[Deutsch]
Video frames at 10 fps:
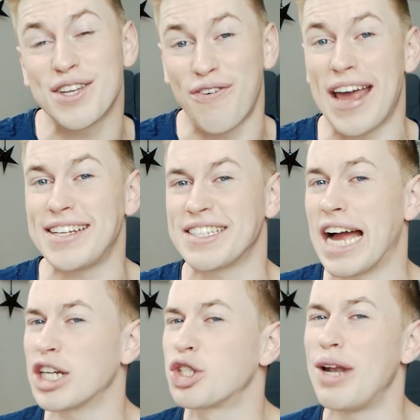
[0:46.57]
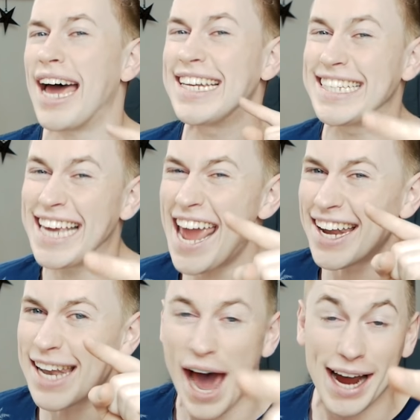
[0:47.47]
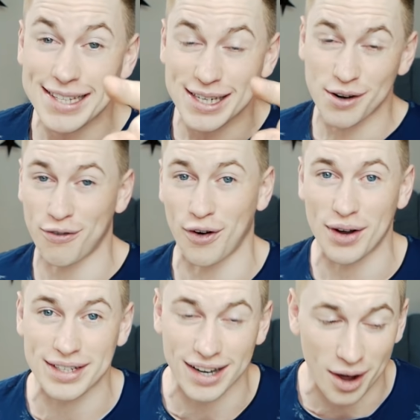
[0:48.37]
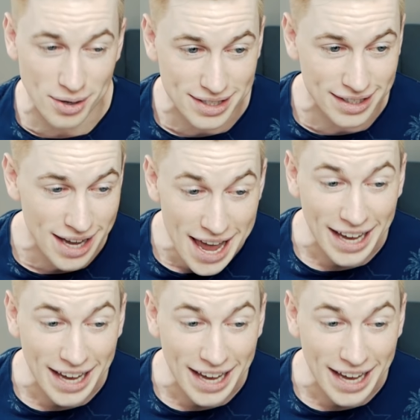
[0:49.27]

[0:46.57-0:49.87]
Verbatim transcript: fettes Dankeschön an jeden einzelnen von euch da draußen.